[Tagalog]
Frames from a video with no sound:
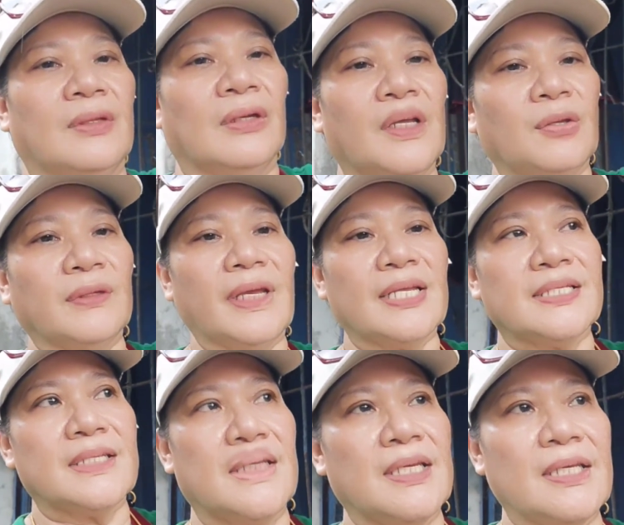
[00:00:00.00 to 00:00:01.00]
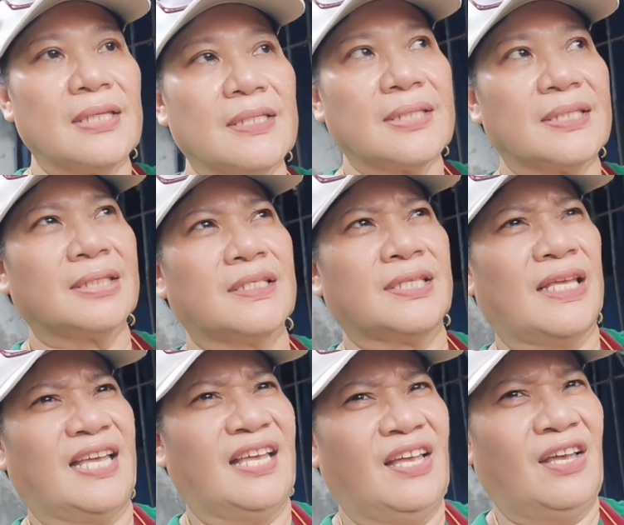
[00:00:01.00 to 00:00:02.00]
Ngayon guys is
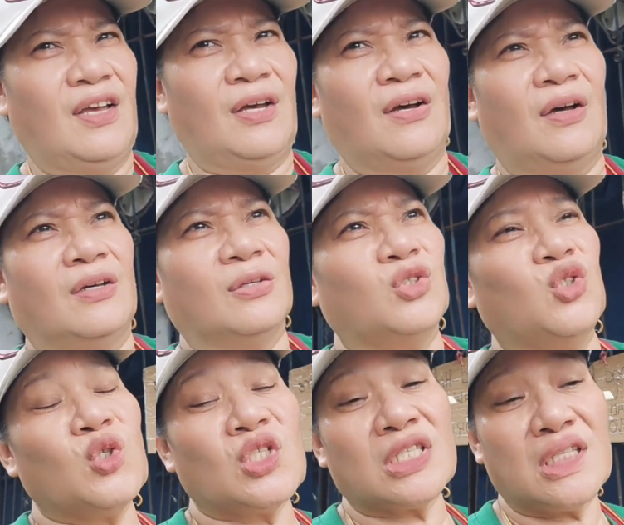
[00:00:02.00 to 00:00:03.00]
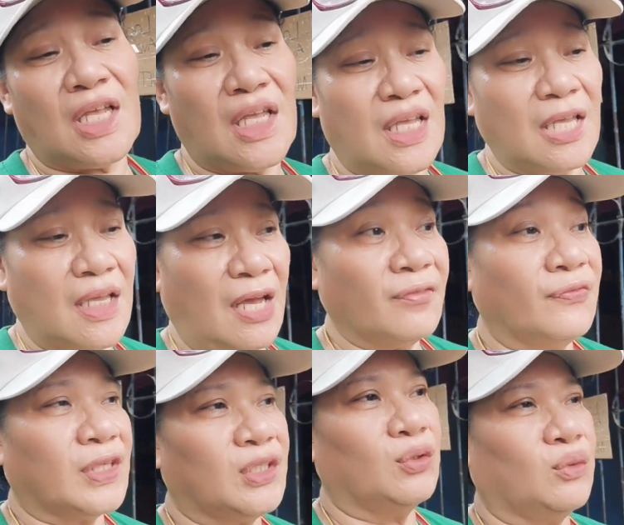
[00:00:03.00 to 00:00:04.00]
Tuesday
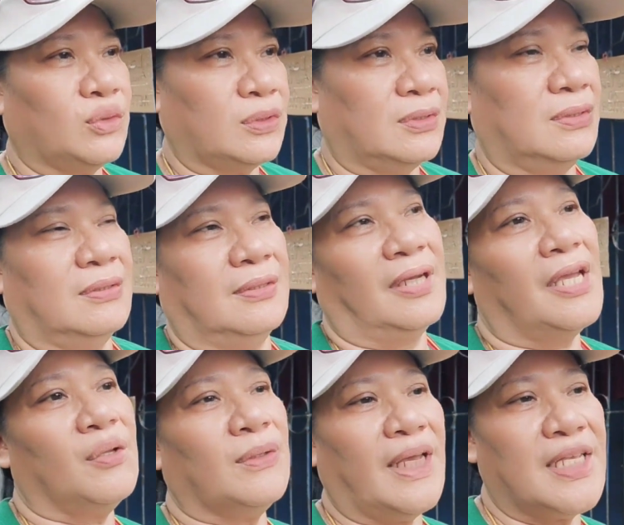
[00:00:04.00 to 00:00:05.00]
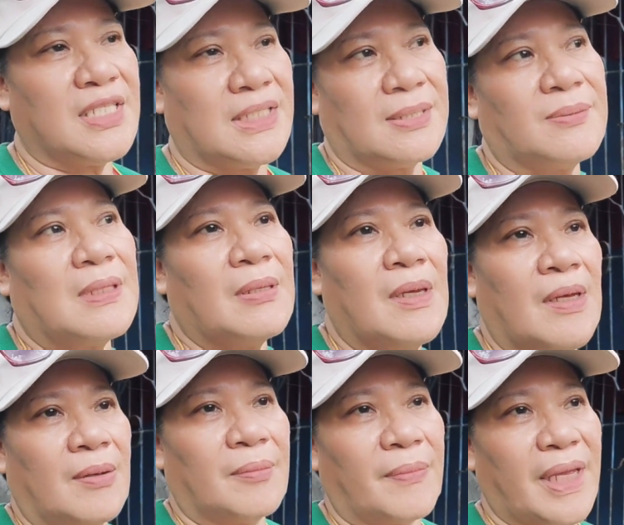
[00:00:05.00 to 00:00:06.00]
afternoon. Ngayon guys,
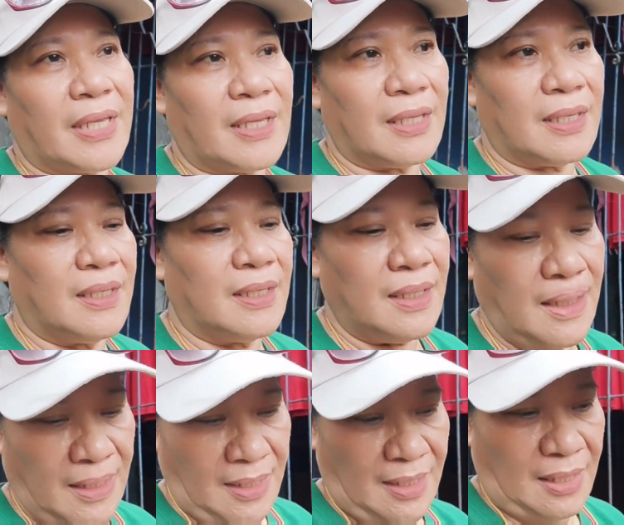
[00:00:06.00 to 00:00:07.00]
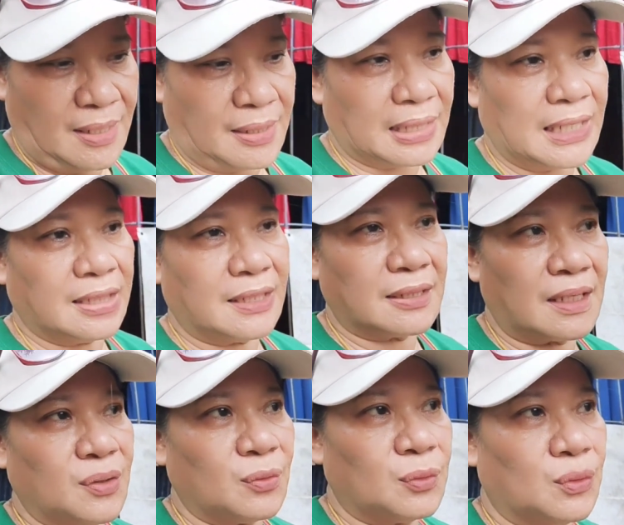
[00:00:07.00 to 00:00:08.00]
may nakita
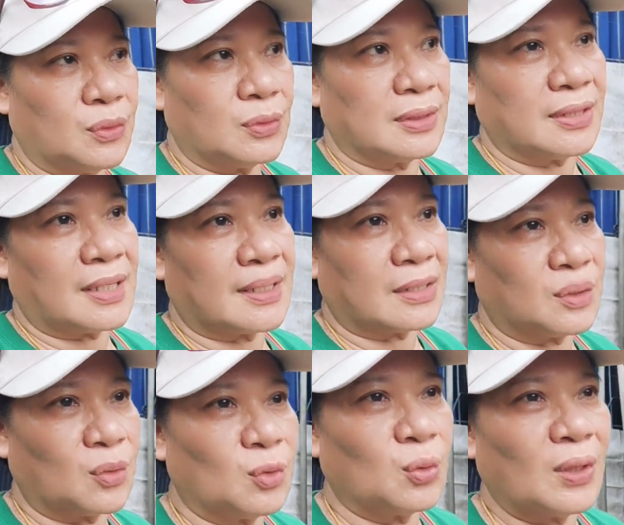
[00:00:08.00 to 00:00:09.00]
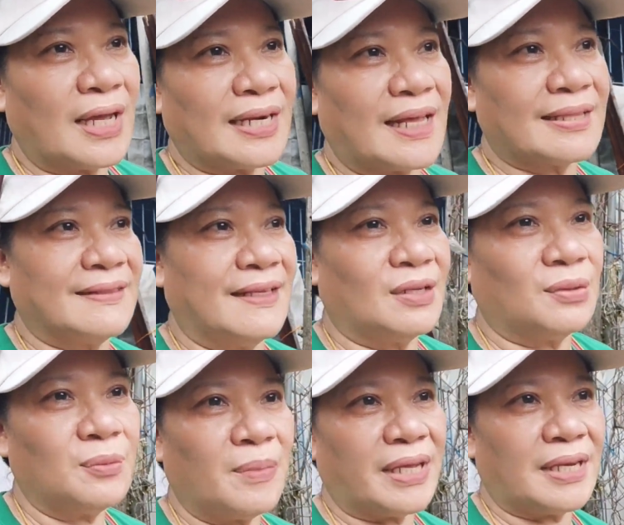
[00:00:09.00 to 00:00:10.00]
tayo doon nga tulungan natin, no?
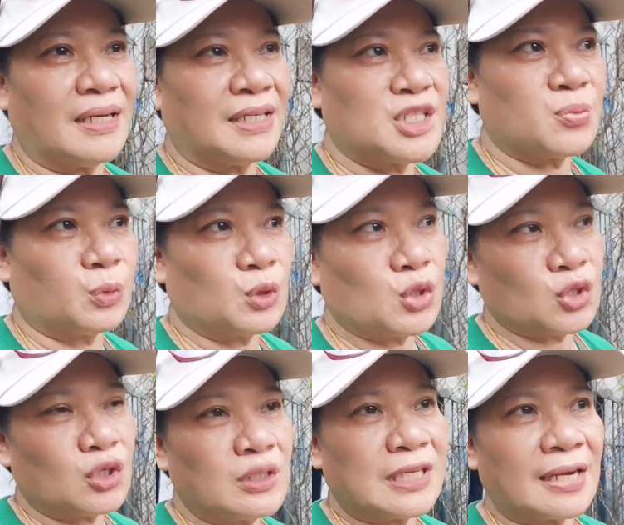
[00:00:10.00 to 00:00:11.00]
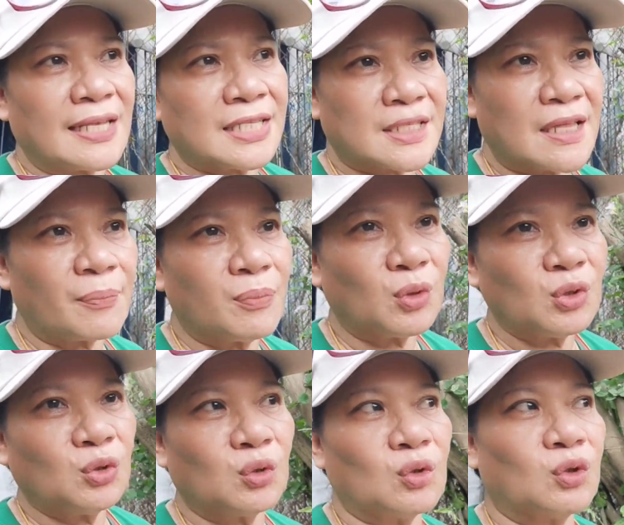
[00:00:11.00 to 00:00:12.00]
May nag-sponsor sa last upload
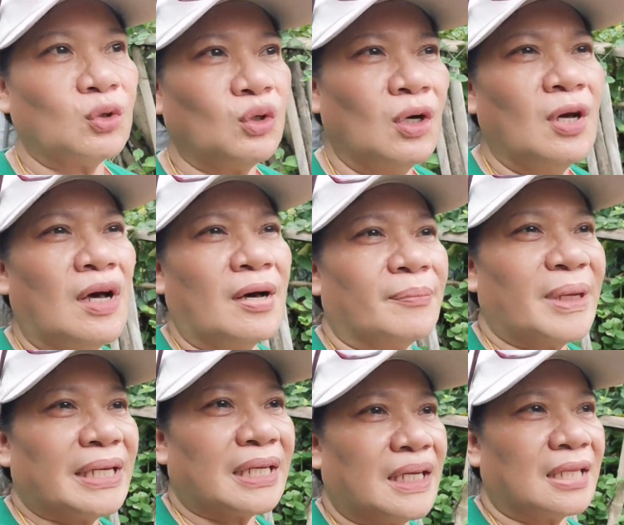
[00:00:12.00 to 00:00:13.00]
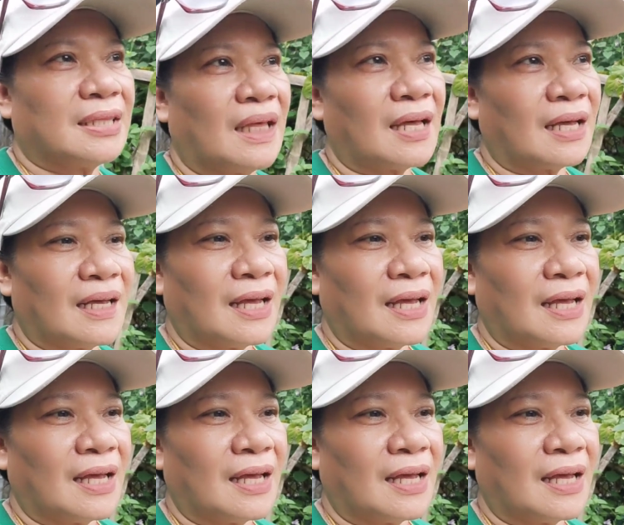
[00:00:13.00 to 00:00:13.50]
ko, may nakita